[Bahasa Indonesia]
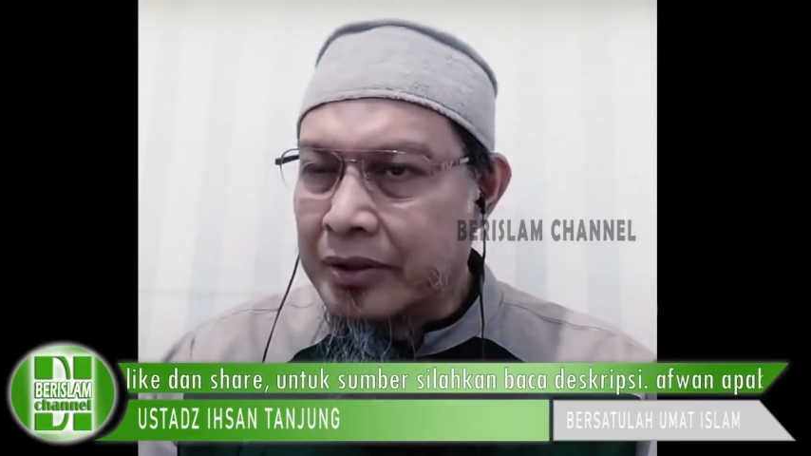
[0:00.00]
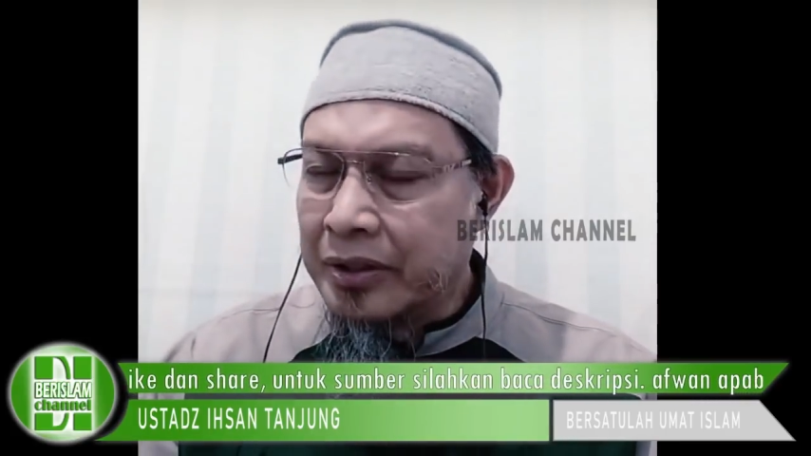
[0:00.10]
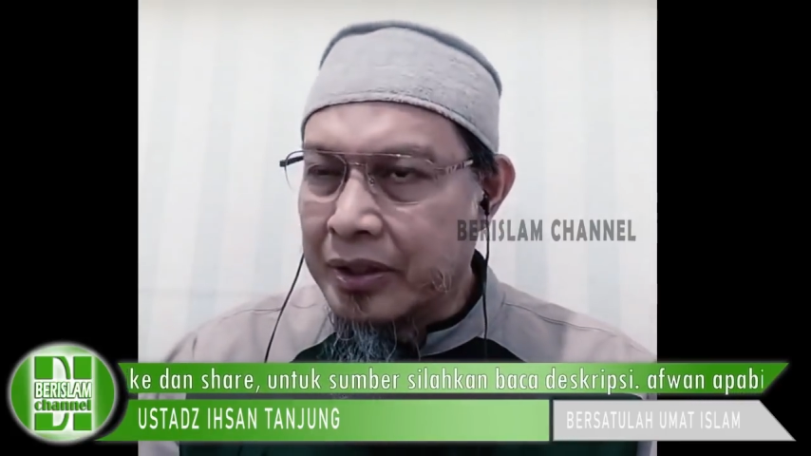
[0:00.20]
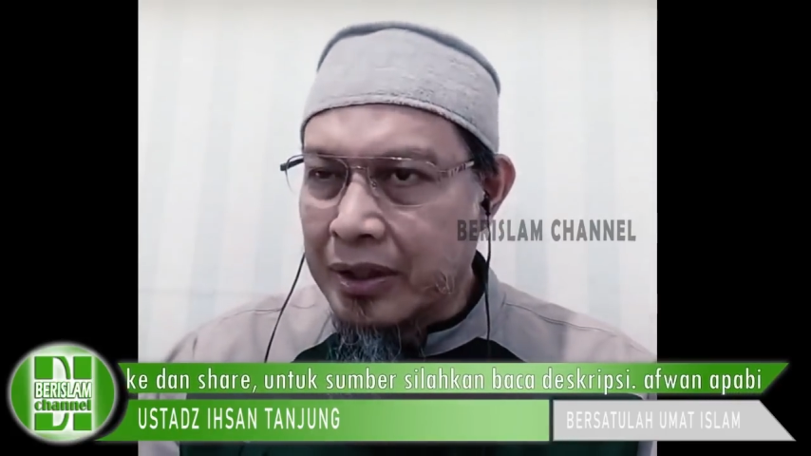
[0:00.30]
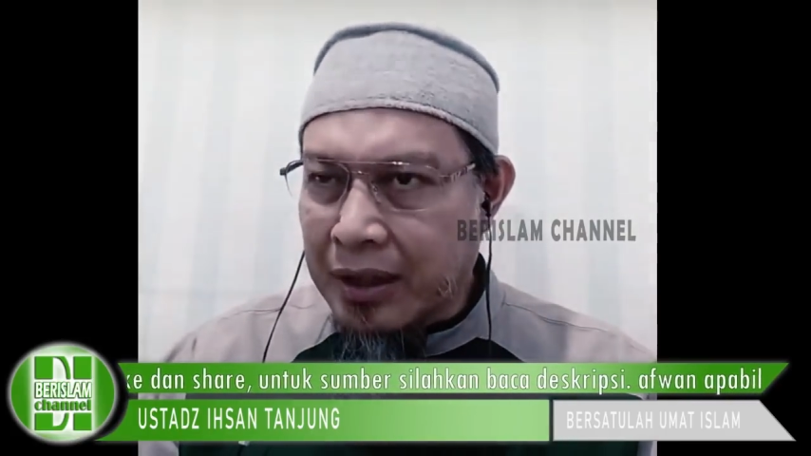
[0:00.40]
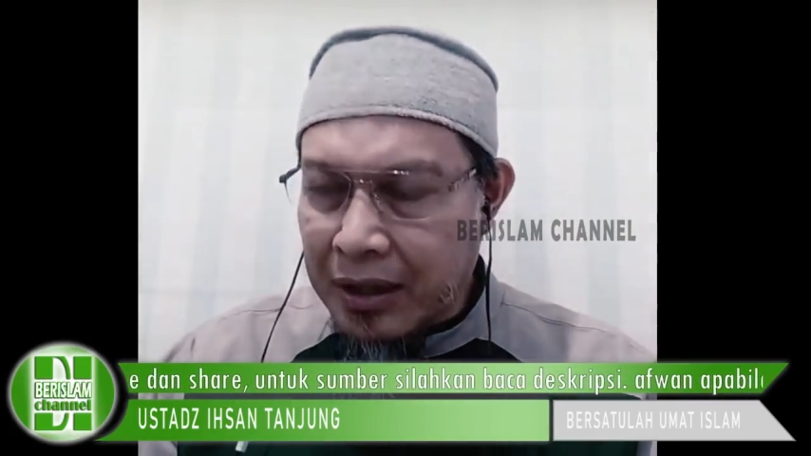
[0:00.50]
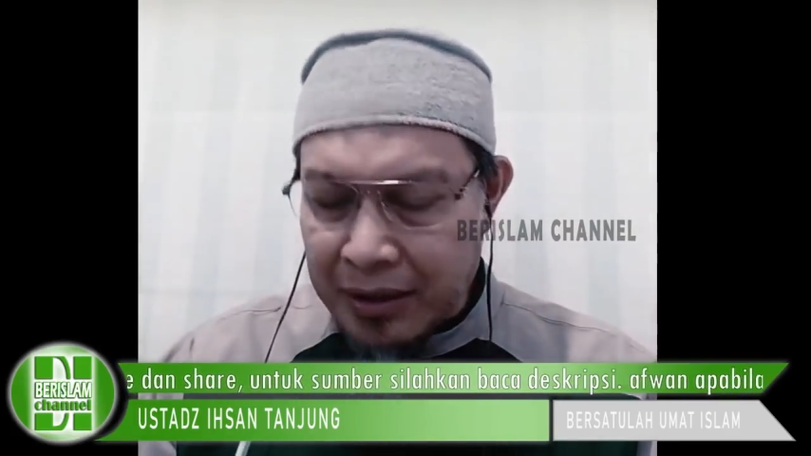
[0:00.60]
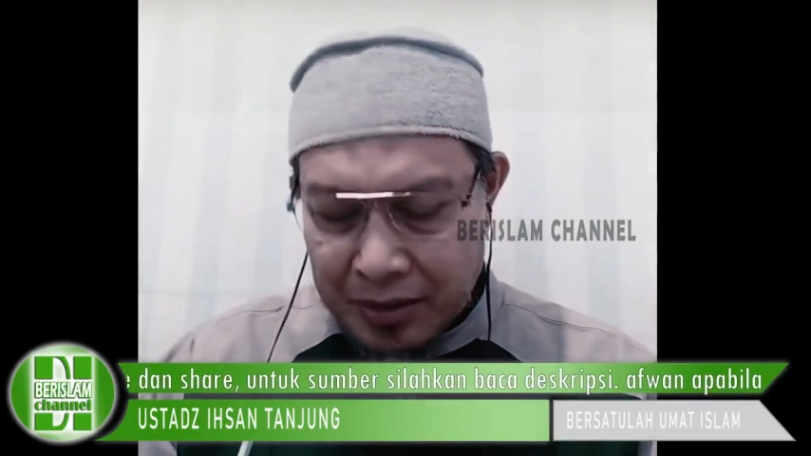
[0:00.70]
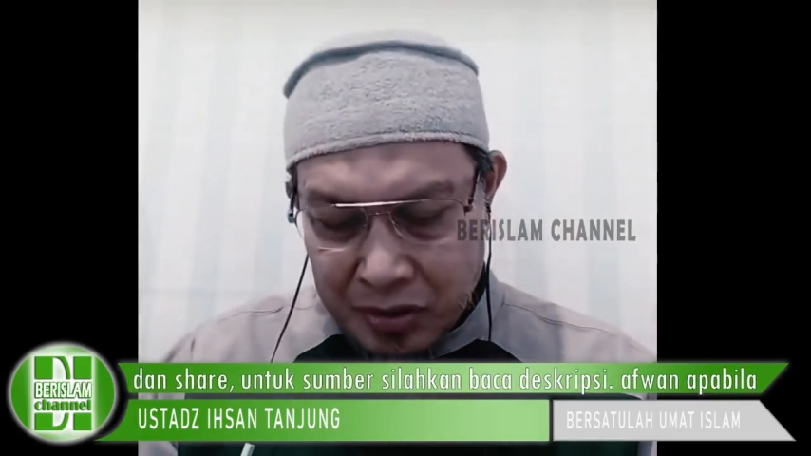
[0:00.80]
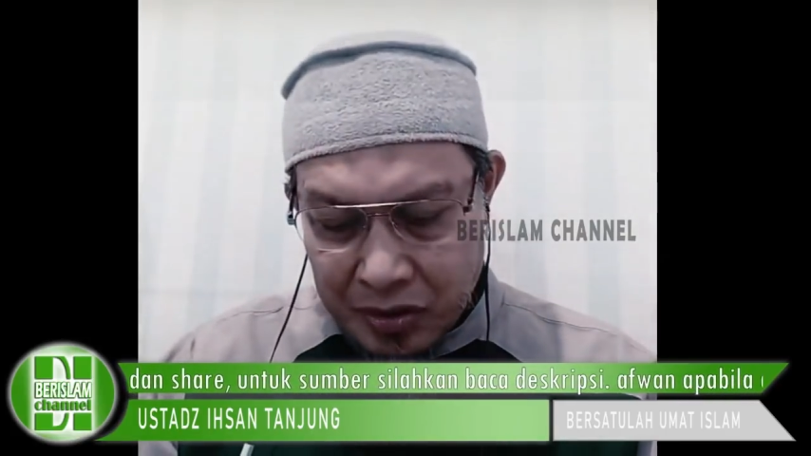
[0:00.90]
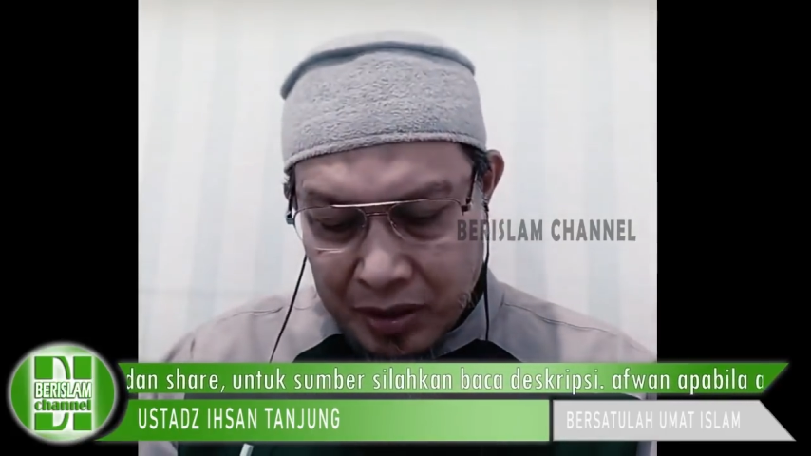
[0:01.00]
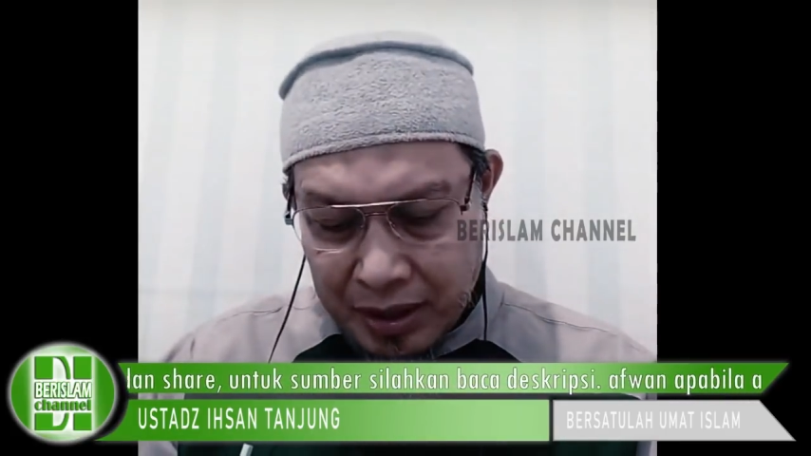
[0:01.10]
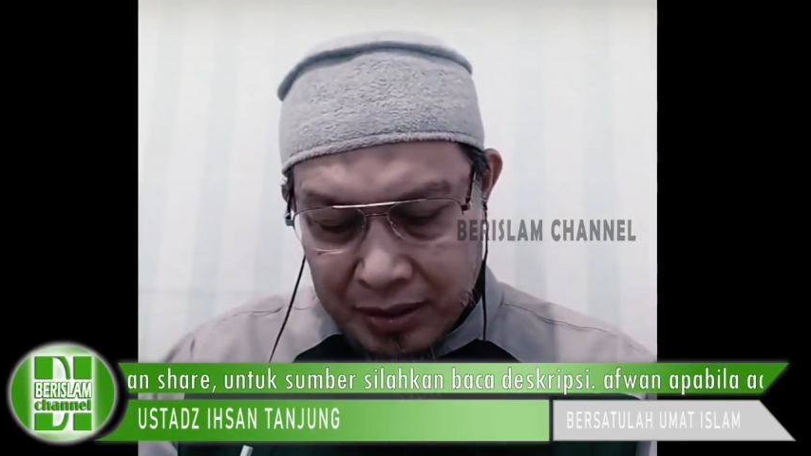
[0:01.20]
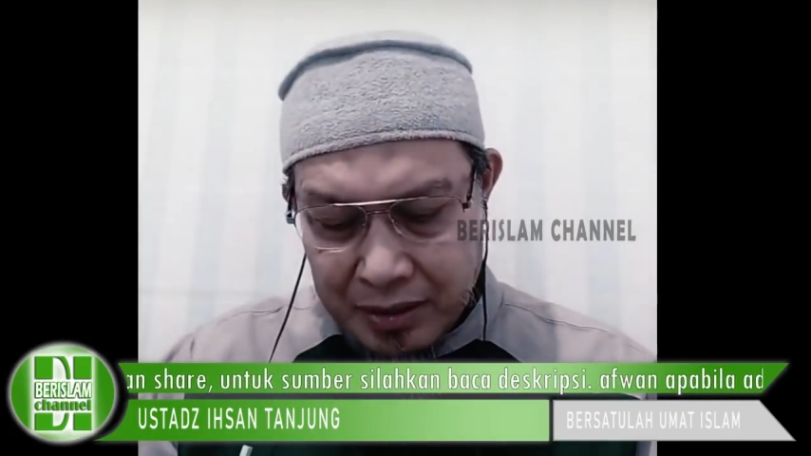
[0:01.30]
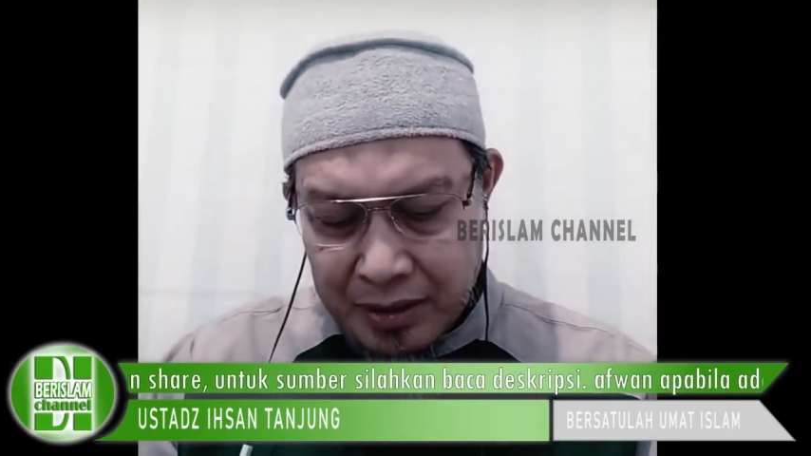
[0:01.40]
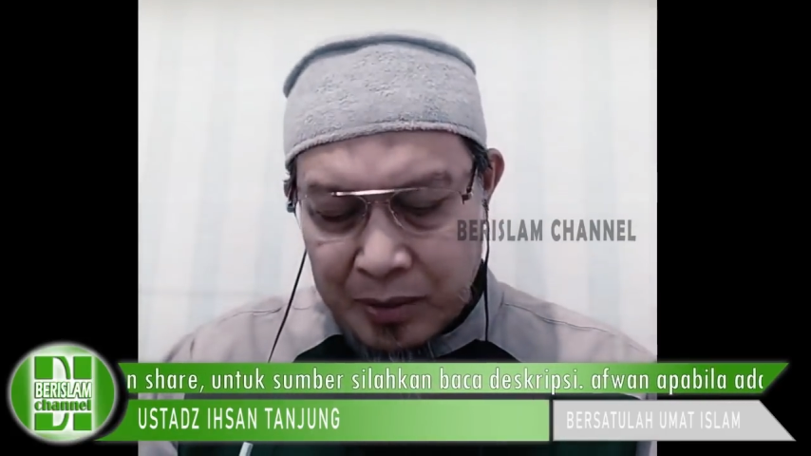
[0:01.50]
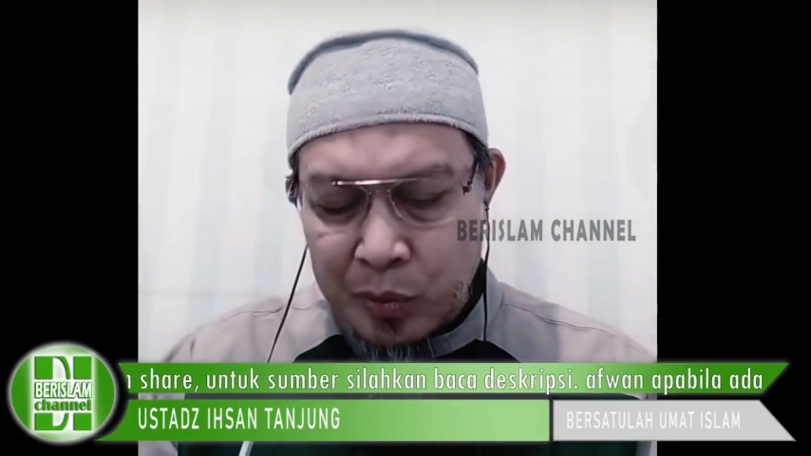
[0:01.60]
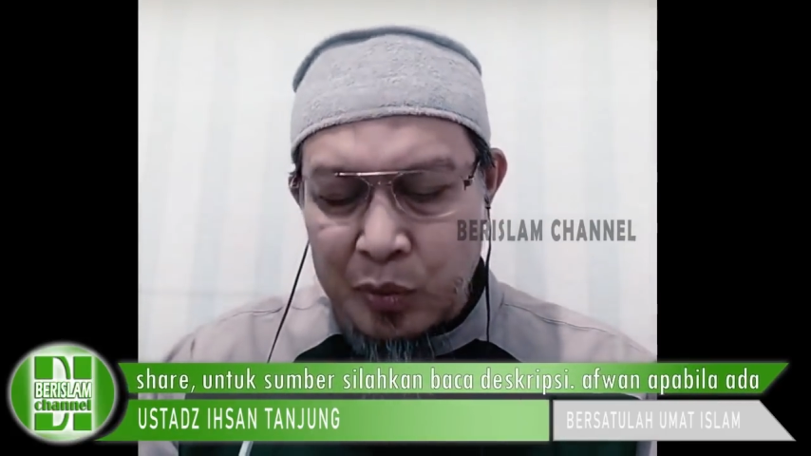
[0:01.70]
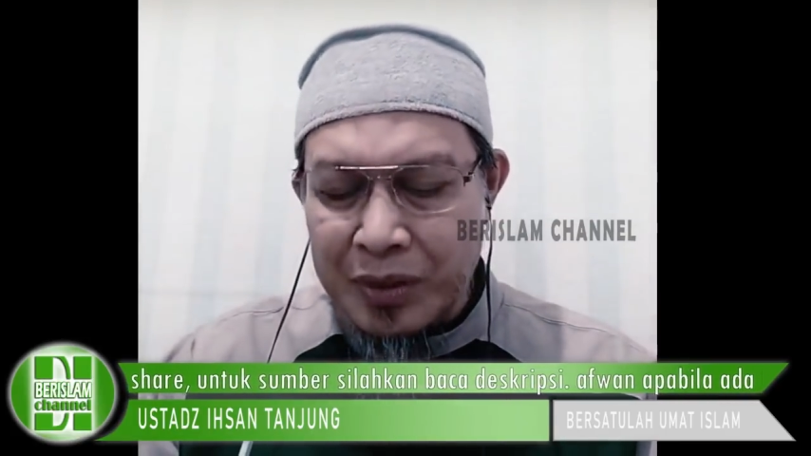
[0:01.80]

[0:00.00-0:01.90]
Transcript: dirikanlah solat dan